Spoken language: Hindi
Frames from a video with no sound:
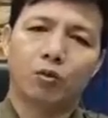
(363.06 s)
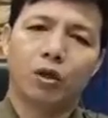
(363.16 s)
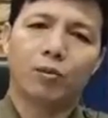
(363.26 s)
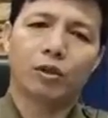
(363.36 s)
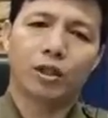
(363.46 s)

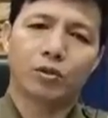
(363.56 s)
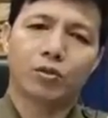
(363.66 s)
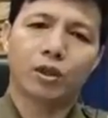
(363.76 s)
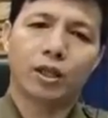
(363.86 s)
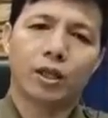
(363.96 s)
डिटेक हुआ बोल के
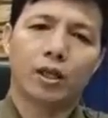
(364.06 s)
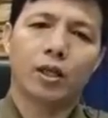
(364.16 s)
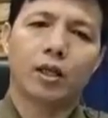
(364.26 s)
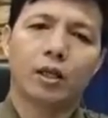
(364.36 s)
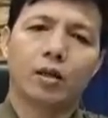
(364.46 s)
सुन रहे
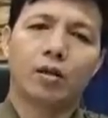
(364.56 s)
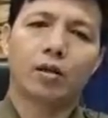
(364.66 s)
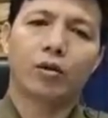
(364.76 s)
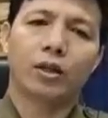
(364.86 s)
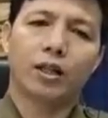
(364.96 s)
हैं
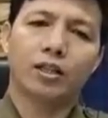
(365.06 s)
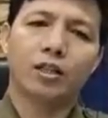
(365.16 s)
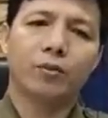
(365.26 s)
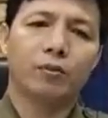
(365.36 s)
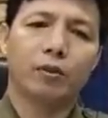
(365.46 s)
और
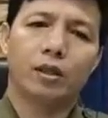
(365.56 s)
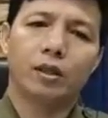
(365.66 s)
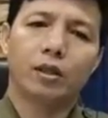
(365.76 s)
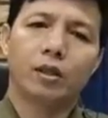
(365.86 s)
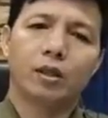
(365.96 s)
अरुणाचल में
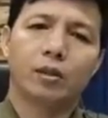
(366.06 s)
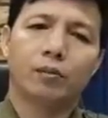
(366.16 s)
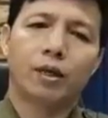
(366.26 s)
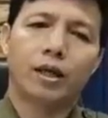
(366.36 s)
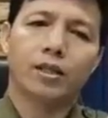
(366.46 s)
भी
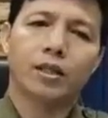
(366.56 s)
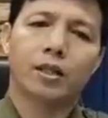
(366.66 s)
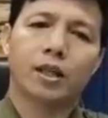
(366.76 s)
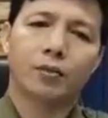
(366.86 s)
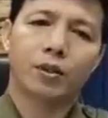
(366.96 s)
बाहर
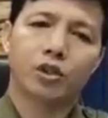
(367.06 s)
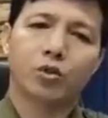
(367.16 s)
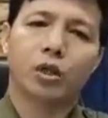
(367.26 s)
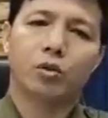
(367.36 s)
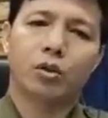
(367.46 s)
से काफ़ी
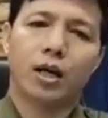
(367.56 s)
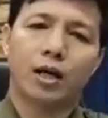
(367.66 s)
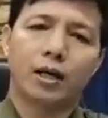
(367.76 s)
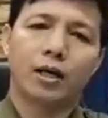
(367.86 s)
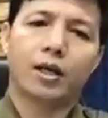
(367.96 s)
स्टूडेंट लोग
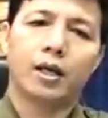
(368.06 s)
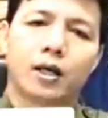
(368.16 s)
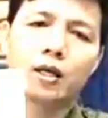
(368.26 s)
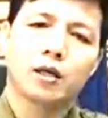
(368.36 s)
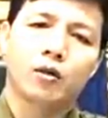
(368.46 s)
आ गए
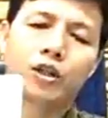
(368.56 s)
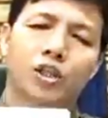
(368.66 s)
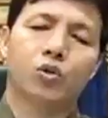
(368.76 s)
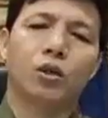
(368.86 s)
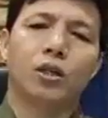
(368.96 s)
हैं
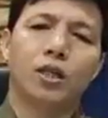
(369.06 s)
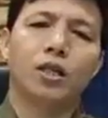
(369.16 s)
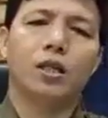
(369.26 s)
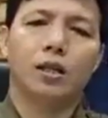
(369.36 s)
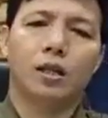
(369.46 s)
और स्टूडेंट
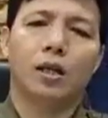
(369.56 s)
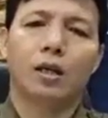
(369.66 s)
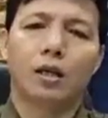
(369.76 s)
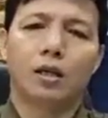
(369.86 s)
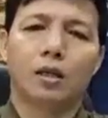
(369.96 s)
ही नहीं
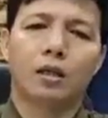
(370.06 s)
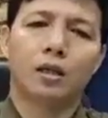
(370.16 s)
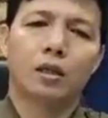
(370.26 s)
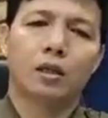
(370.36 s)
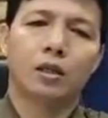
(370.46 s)

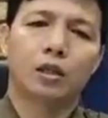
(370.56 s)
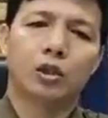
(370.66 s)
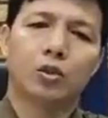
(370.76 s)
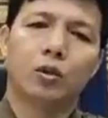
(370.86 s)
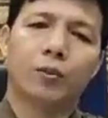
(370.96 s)

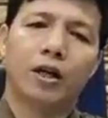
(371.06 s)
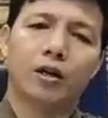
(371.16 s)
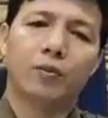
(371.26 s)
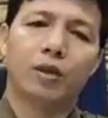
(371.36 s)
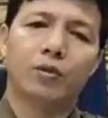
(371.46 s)
जो
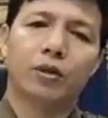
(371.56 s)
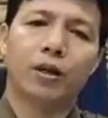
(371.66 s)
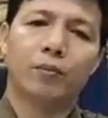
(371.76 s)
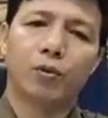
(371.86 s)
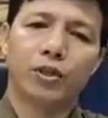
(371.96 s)
बाहर में जो
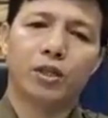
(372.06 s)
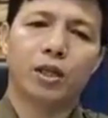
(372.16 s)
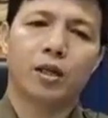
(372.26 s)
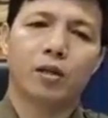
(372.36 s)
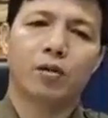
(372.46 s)
एम्प्लॉयज़
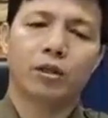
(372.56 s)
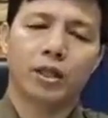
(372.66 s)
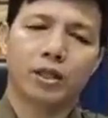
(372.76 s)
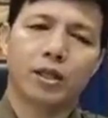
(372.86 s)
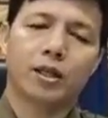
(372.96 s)
थे
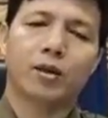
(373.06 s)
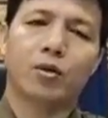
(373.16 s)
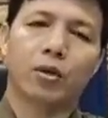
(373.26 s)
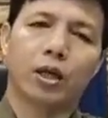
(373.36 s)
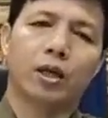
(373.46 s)
अरुणाचल के
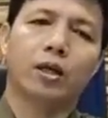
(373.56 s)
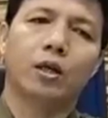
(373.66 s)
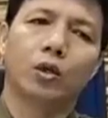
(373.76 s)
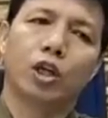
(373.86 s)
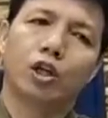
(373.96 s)
होके
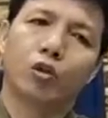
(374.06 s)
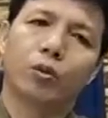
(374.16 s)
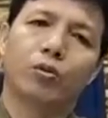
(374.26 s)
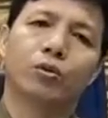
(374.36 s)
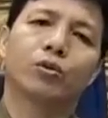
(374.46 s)
इन लोग
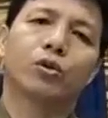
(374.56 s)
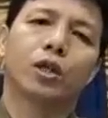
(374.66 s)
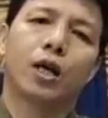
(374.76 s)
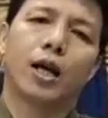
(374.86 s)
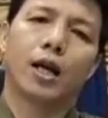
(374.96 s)
भी कुछ कुछ
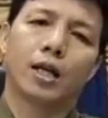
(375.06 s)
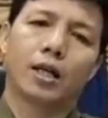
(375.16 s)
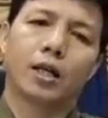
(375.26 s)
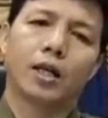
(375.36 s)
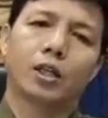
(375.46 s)
आ गए
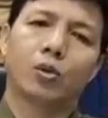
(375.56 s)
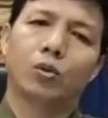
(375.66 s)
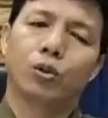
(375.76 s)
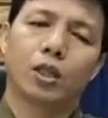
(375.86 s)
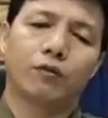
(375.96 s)
हैं तो
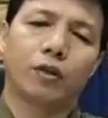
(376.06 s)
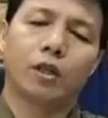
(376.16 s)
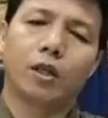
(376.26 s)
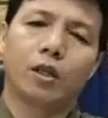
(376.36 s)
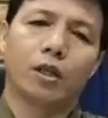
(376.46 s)
उनका भी
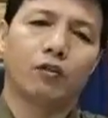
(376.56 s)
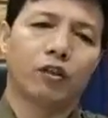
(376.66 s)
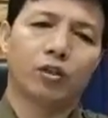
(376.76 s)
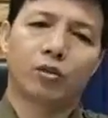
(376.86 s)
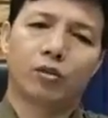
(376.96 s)

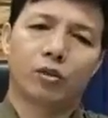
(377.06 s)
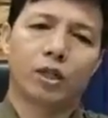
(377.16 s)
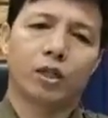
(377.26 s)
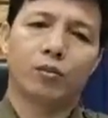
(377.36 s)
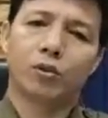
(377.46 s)
इन्फेक्शन होने
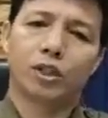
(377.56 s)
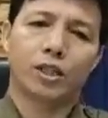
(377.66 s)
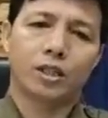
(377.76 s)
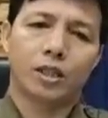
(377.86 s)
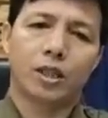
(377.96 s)
का बहुत
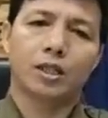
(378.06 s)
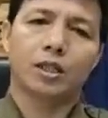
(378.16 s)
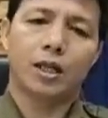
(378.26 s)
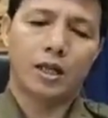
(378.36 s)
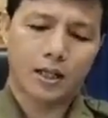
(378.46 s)
चांस है
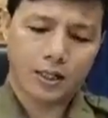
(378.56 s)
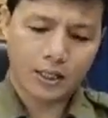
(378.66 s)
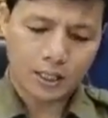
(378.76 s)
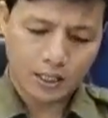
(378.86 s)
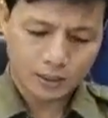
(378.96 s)
ऐसे हालांकि
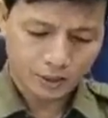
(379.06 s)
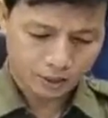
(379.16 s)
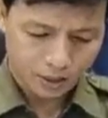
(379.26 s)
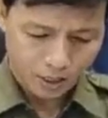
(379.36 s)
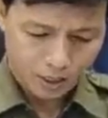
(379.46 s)
आज तक
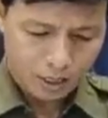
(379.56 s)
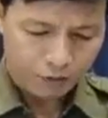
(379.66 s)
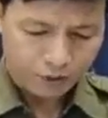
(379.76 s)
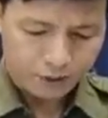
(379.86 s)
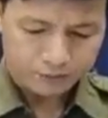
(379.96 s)

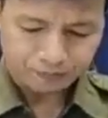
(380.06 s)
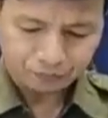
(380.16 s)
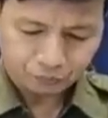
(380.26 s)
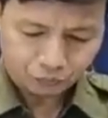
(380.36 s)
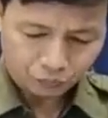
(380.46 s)
हमारा
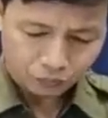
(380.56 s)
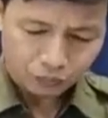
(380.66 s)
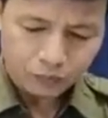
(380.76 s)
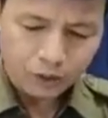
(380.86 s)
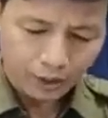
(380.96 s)

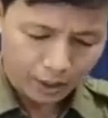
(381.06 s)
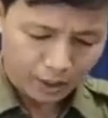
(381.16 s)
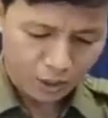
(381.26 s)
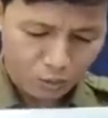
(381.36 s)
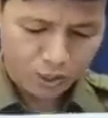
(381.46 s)
ये
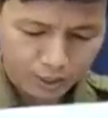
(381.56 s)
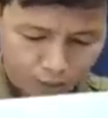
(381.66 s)
नहीं हुआ